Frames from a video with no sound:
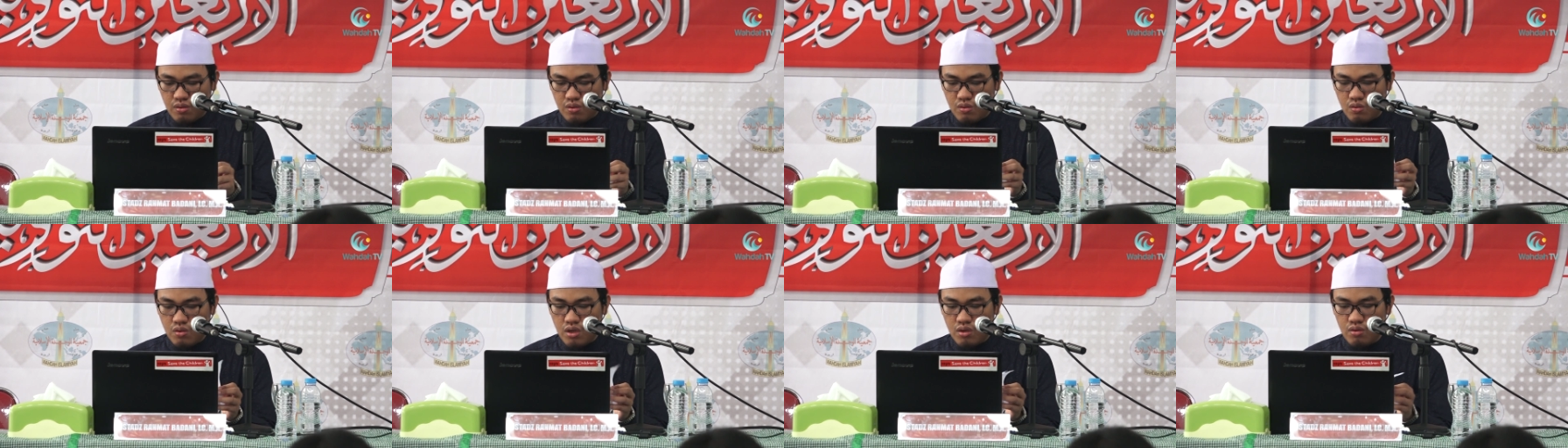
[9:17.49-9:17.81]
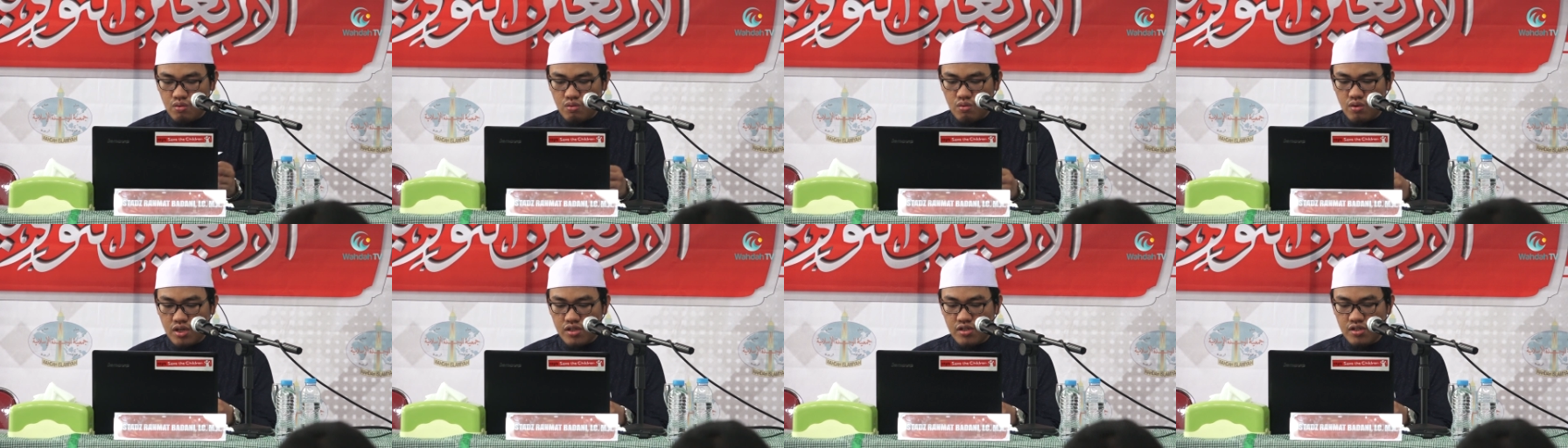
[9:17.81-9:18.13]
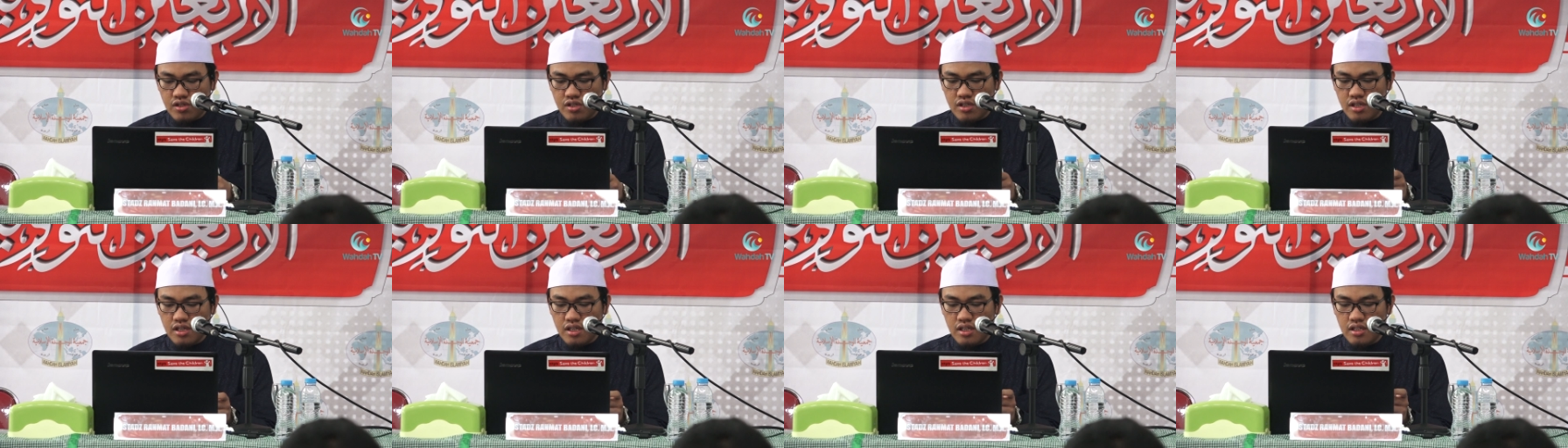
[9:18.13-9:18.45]
wa huwa
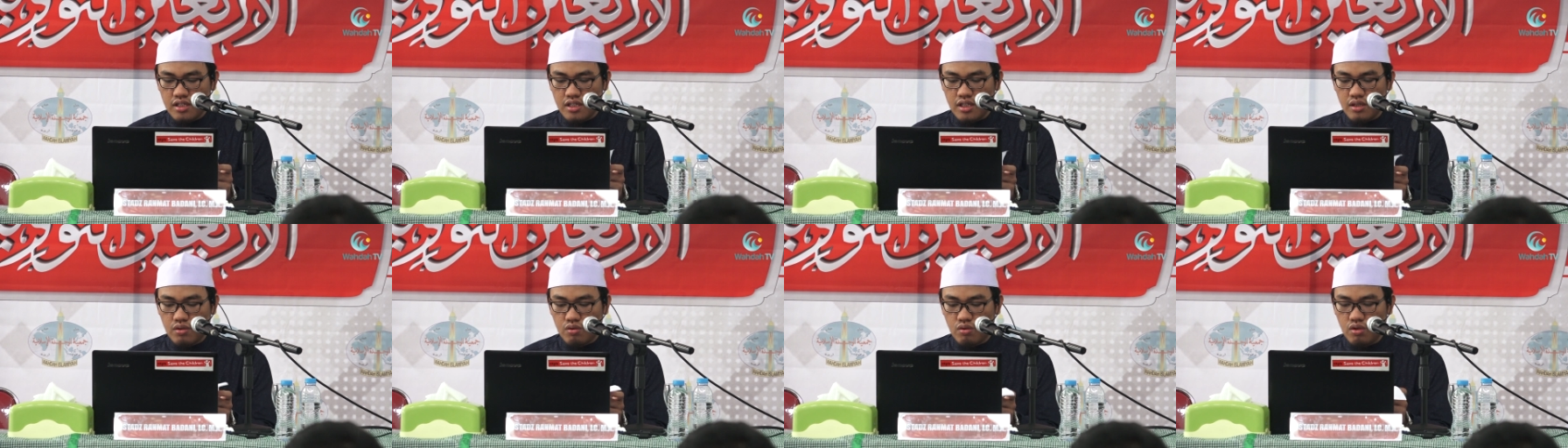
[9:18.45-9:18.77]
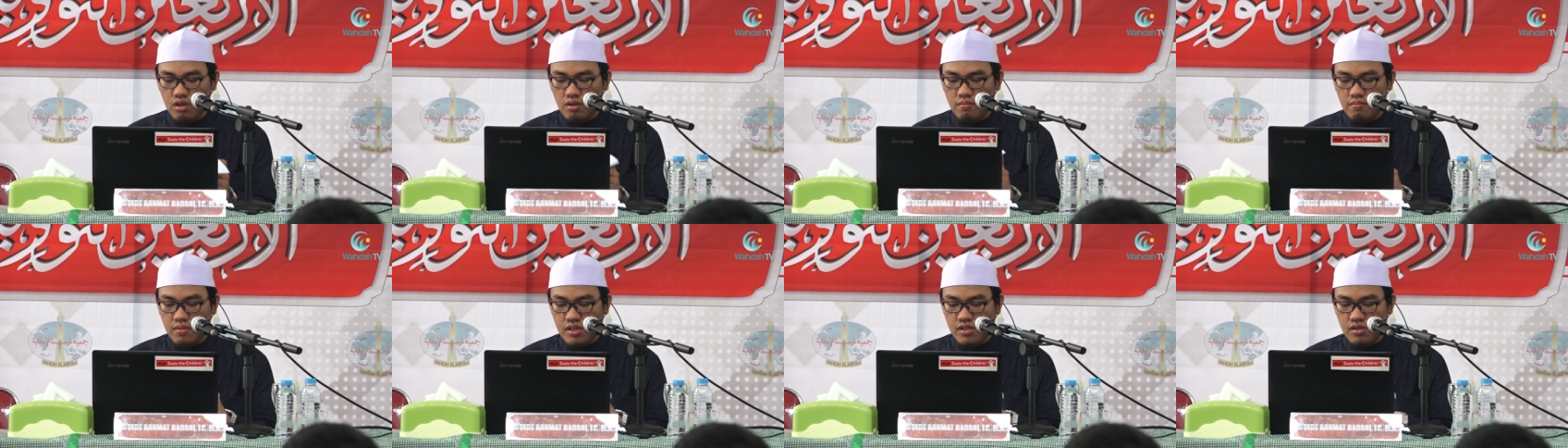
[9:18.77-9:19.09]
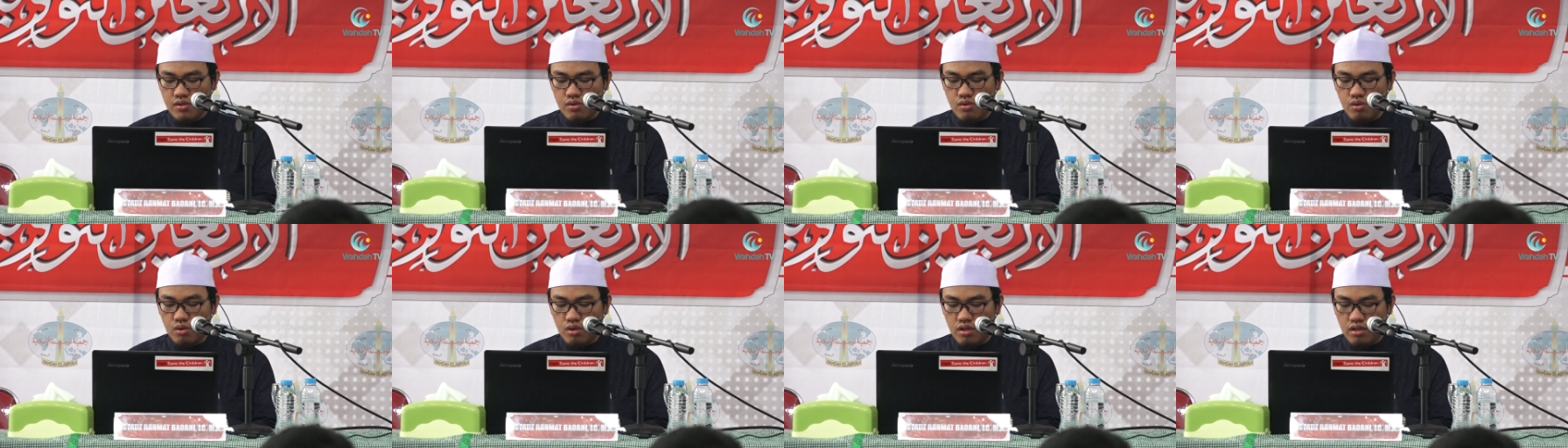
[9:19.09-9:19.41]
as-sadiqul
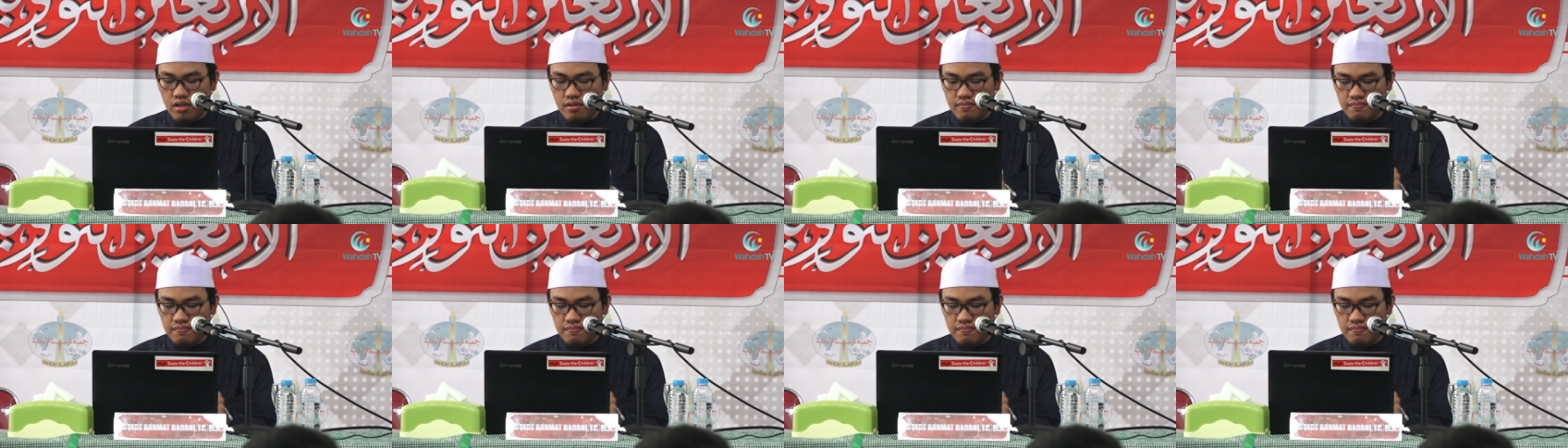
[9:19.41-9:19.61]
masduq